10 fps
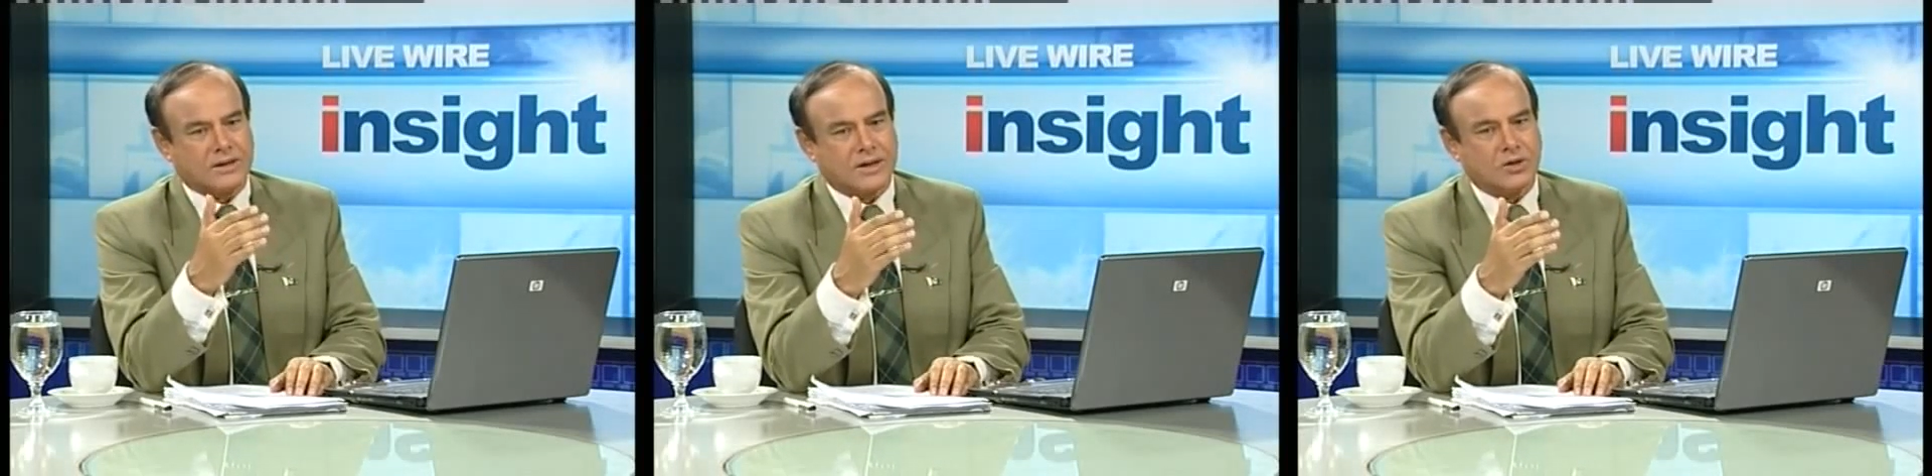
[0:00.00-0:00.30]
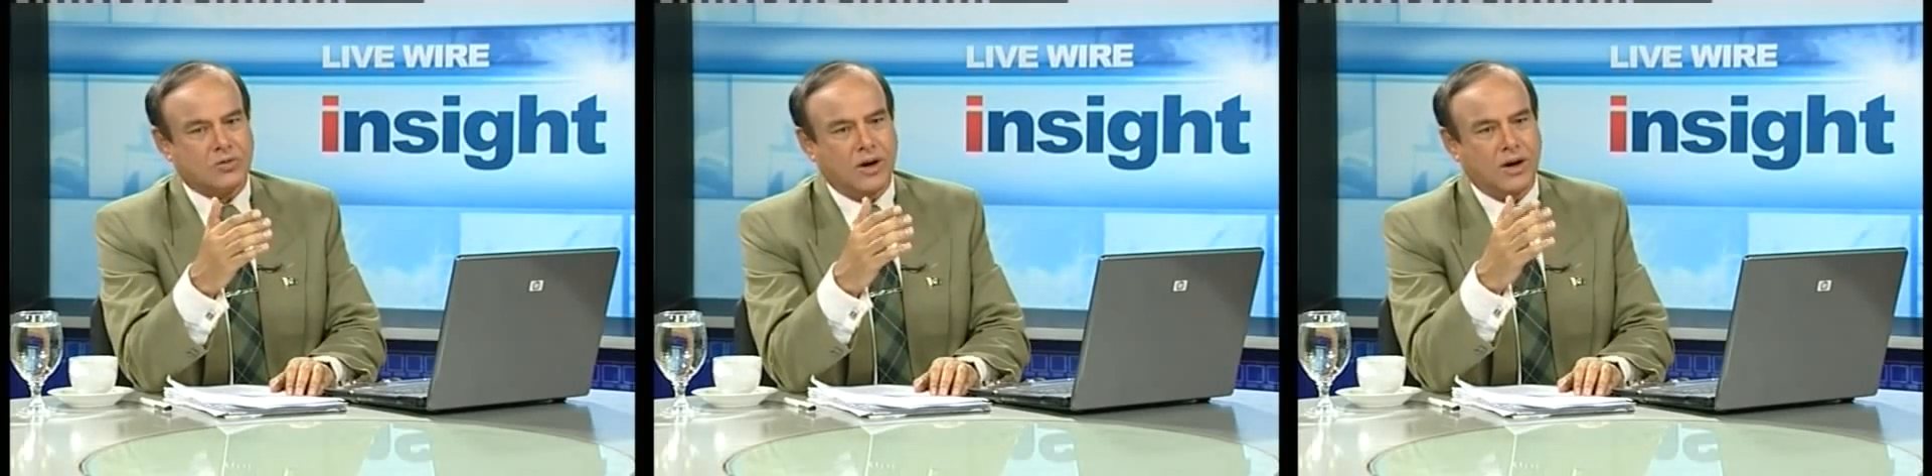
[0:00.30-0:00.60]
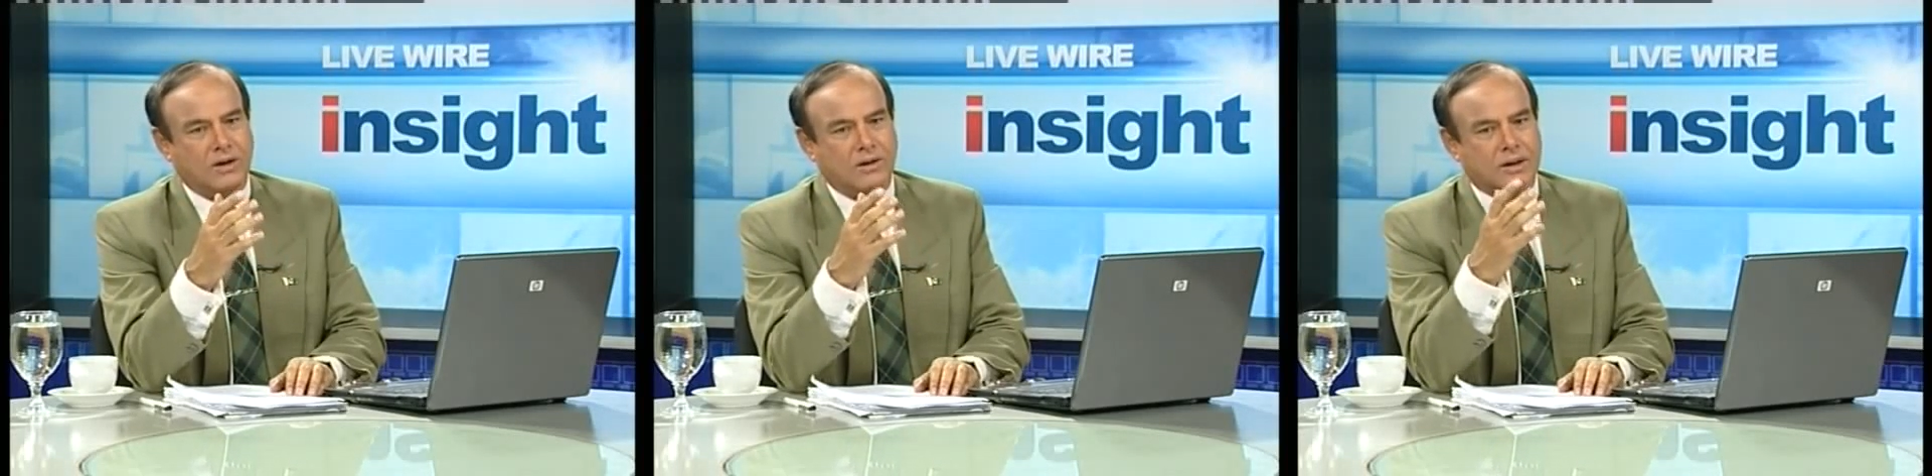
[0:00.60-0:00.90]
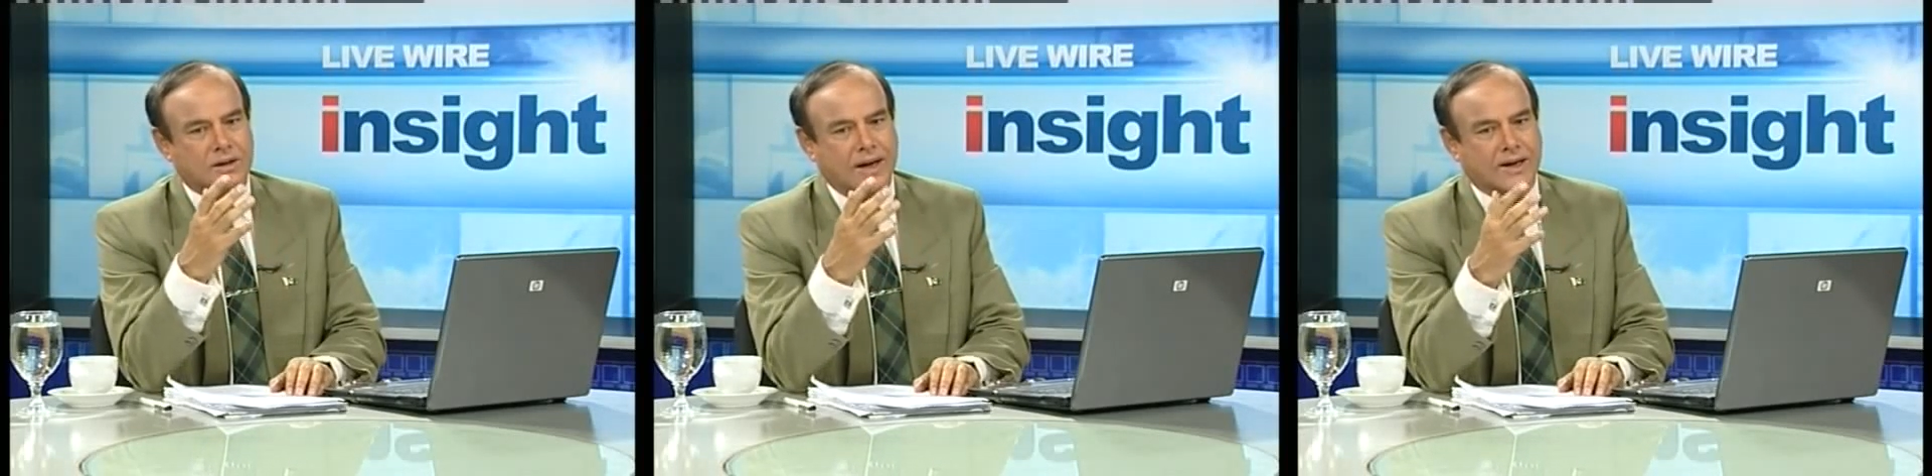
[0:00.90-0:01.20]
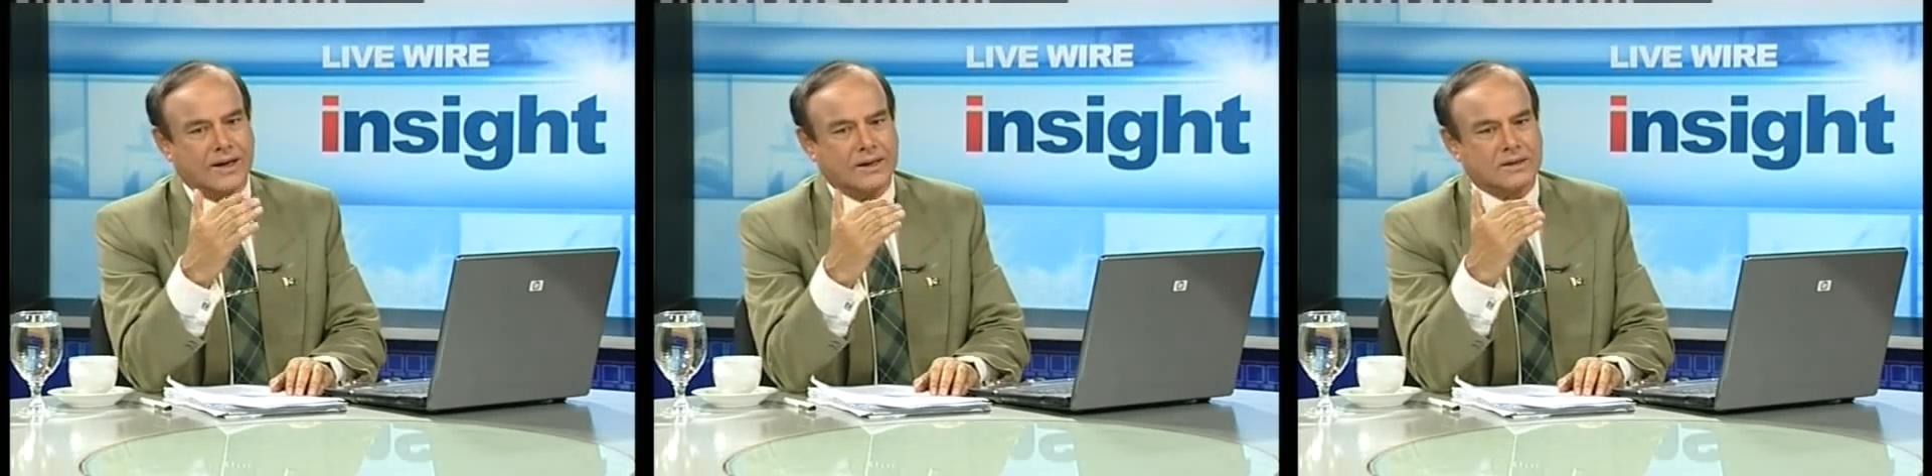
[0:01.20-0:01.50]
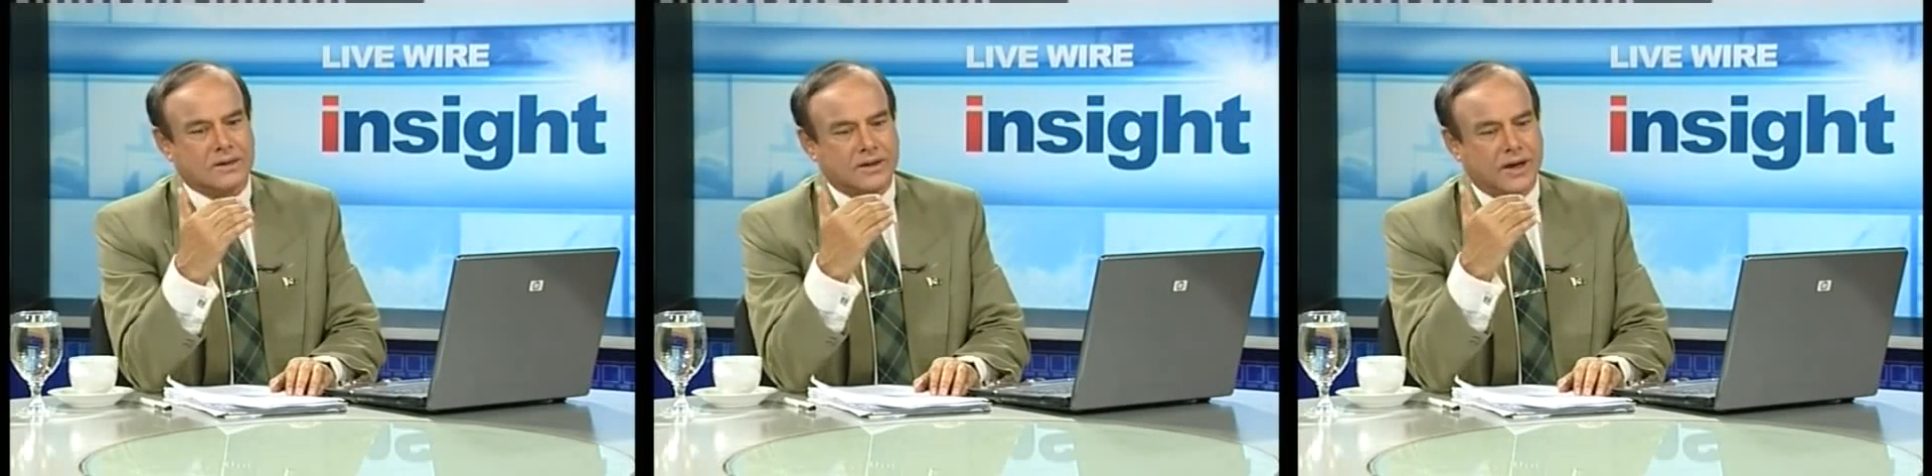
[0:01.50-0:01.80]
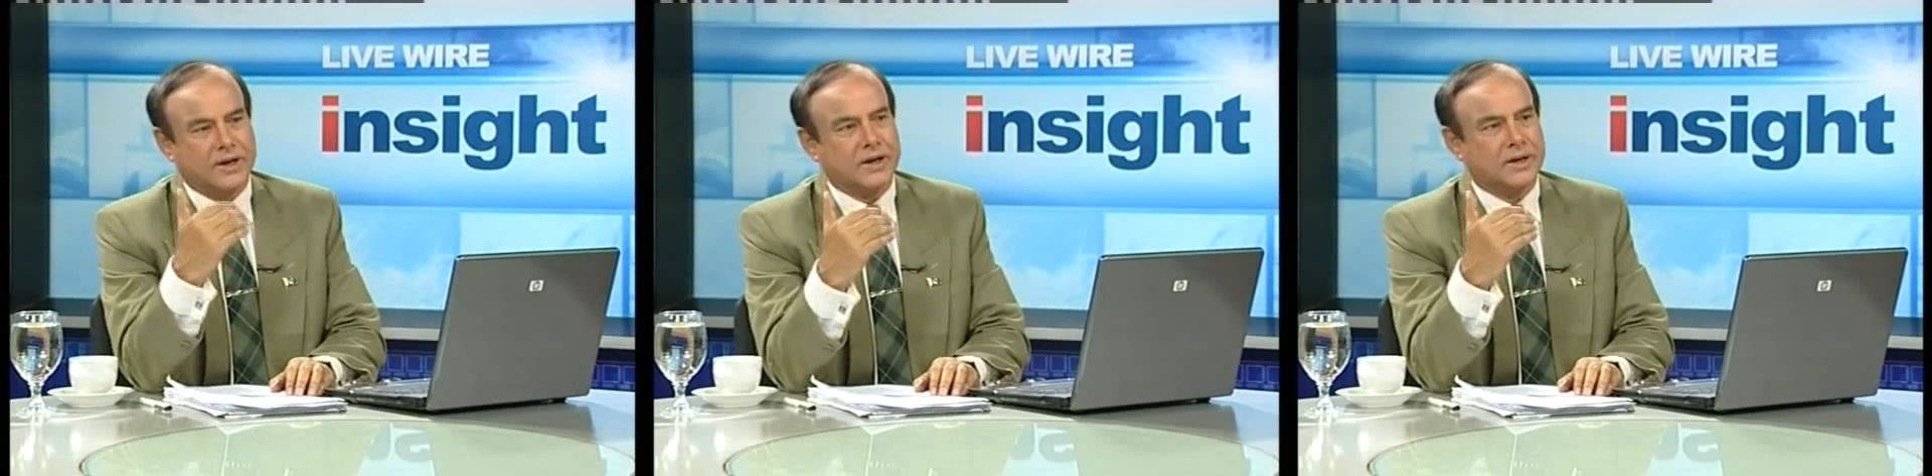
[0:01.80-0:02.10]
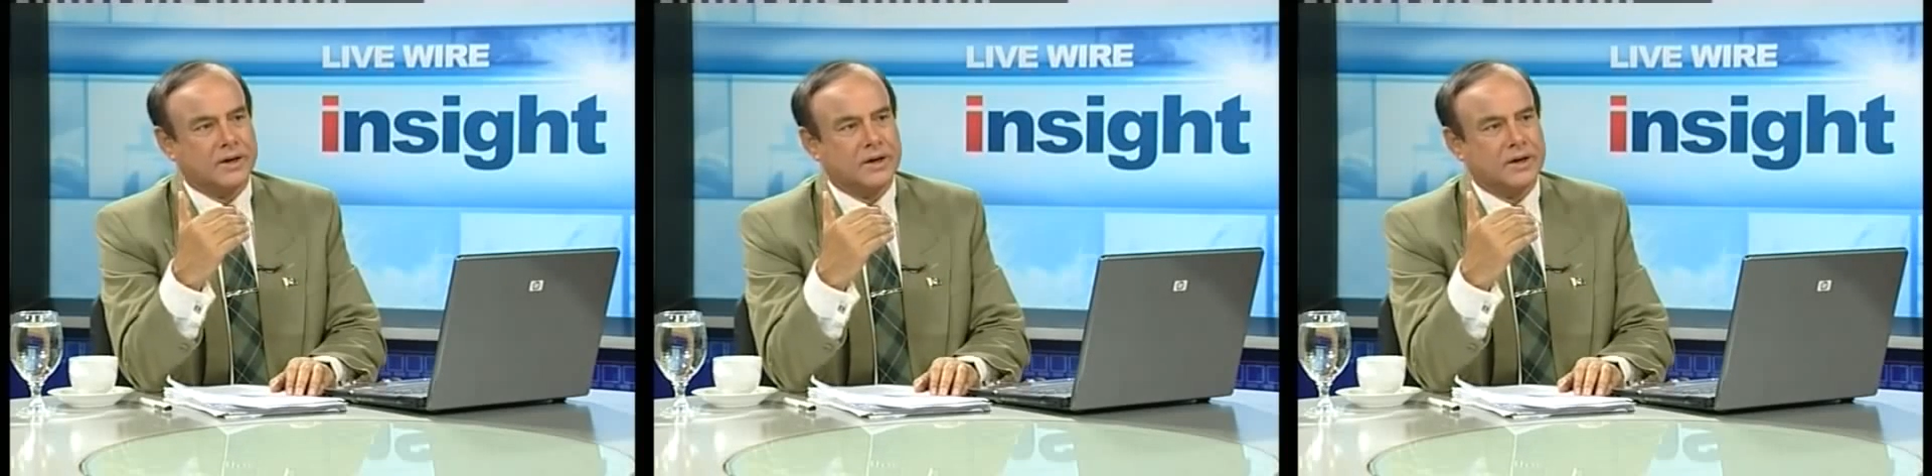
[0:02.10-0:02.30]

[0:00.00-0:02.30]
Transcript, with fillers: साथ हुआ दैट हैज़ डेटर्ड